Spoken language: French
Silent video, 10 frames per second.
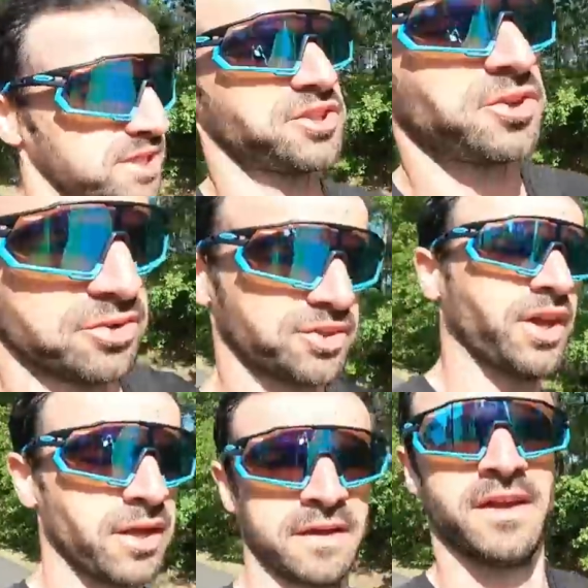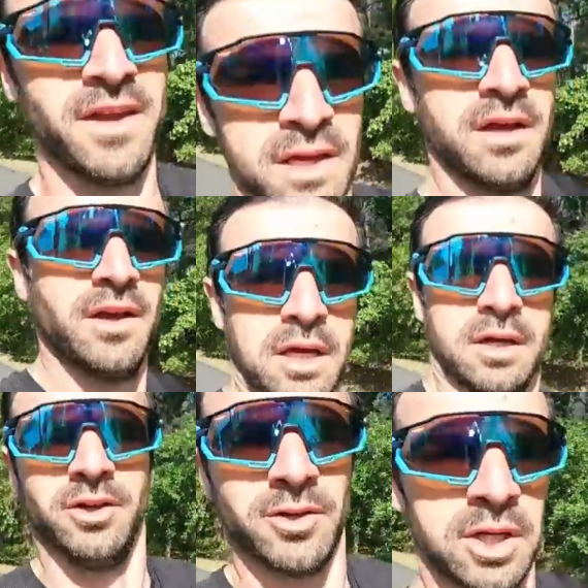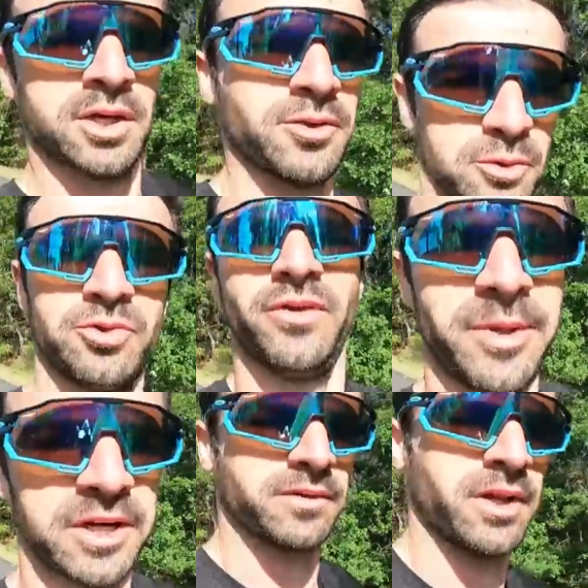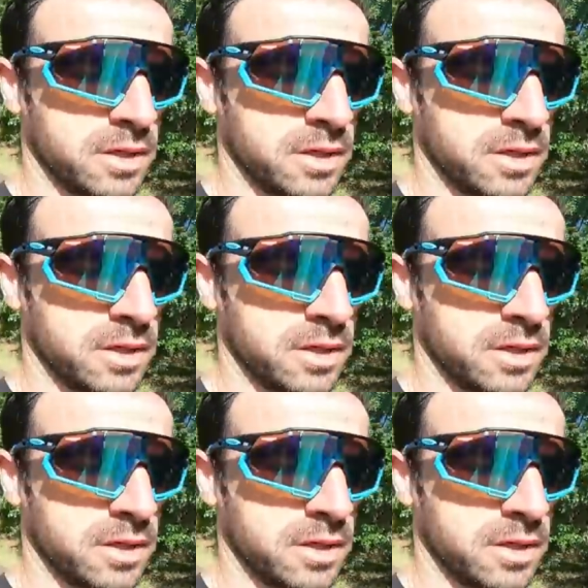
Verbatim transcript: que 4.30. Donc tout va bien.